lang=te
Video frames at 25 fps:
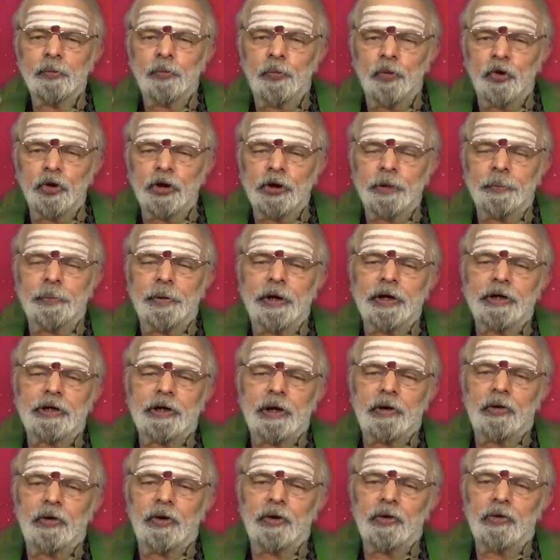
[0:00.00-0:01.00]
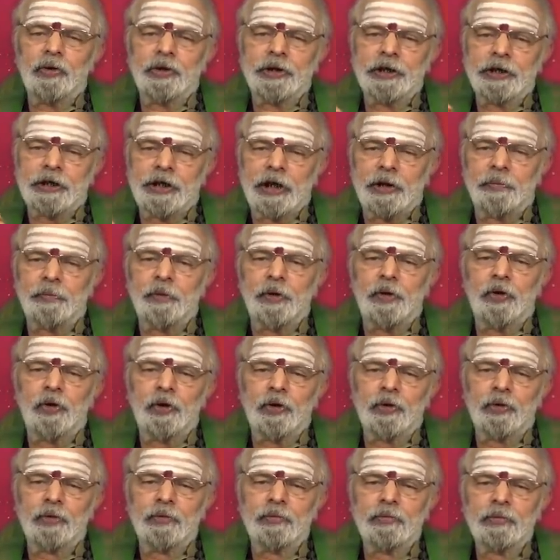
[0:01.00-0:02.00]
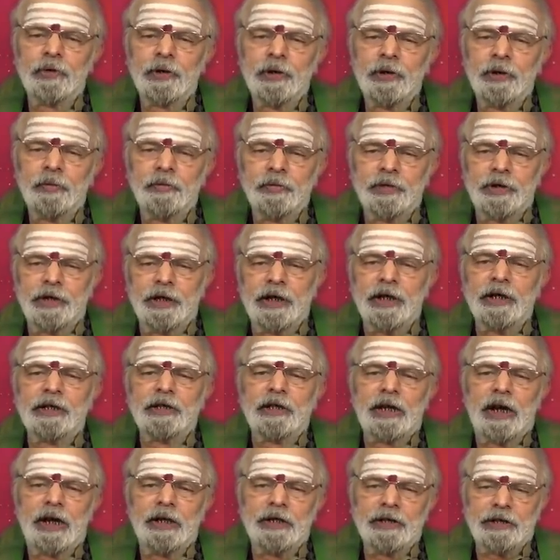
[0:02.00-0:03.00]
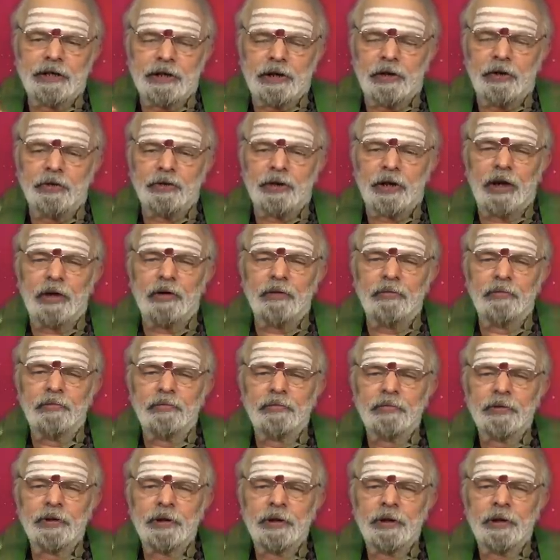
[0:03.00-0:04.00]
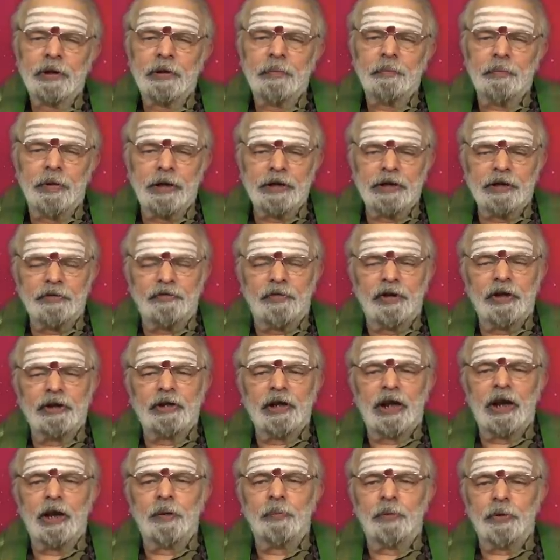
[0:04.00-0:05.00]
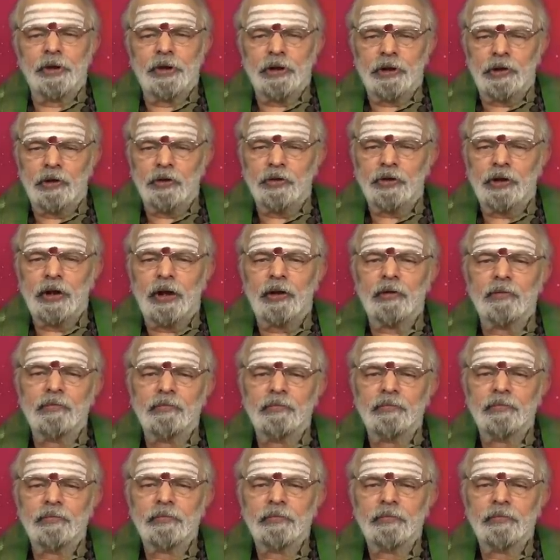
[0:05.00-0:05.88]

పోటీ పరీక్షల్లోనూ ఇంటర్వ్యూల్లోనూ విజయం సాధించగలుగుతారు మంచి ఫలితాలు పొందగలుగుతారు